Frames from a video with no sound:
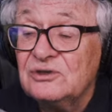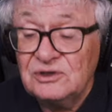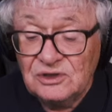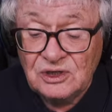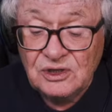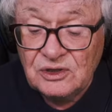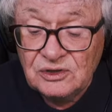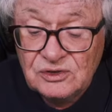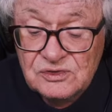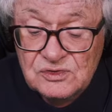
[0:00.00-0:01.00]
de, euh,
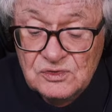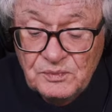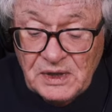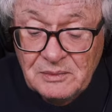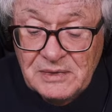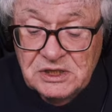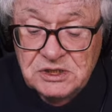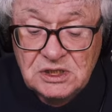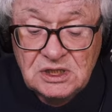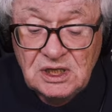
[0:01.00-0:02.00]
de
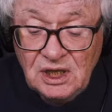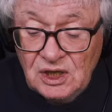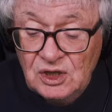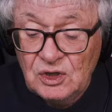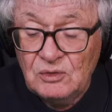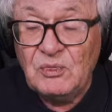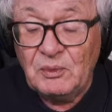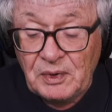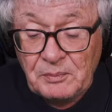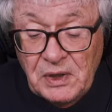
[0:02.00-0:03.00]
supermarché. Bon,
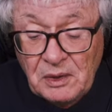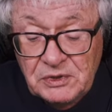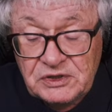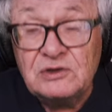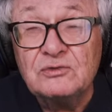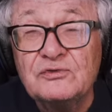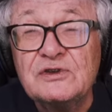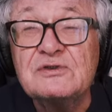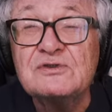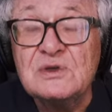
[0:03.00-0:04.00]
ben permettez, de toute
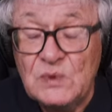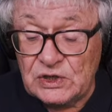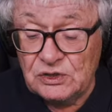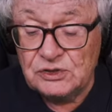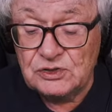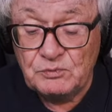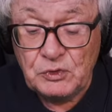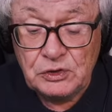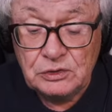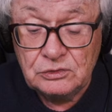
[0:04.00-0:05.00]
façon, c'est moi qui les ai
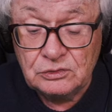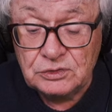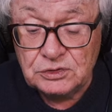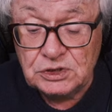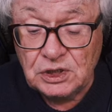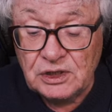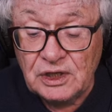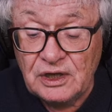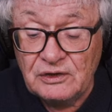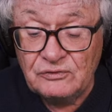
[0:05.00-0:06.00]
payés, donc j'irai
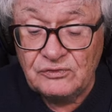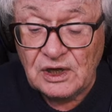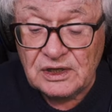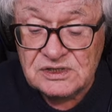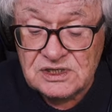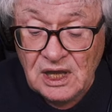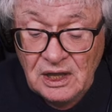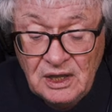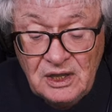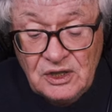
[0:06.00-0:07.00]
voir ça
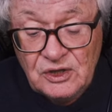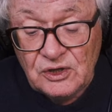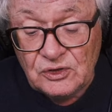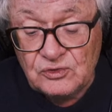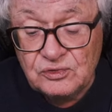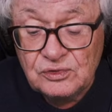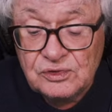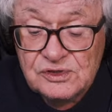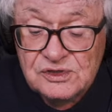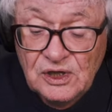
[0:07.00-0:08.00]
euh, tout
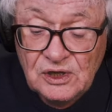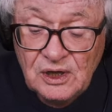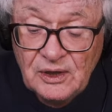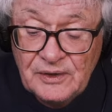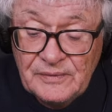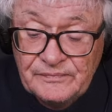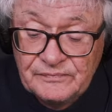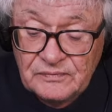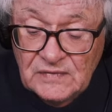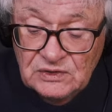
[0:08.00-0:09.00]
seul.
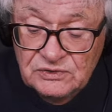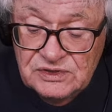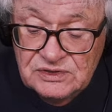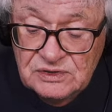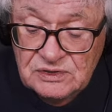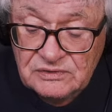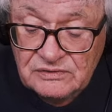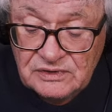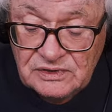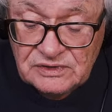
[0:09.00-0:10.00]
Ah non, non
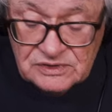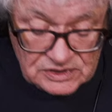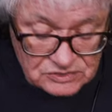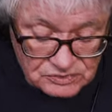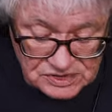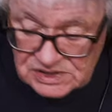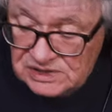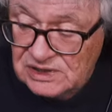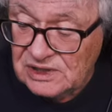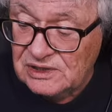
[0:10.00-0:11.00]
c'est
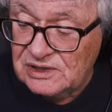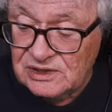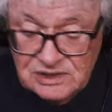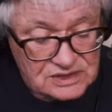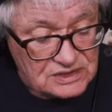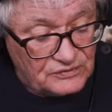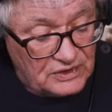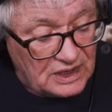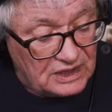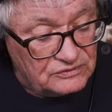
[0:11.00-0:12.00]
celui-ci, les,
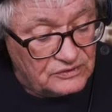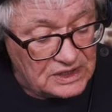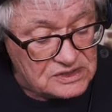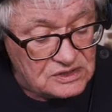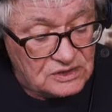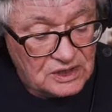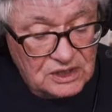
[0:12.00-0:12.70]
effets adverses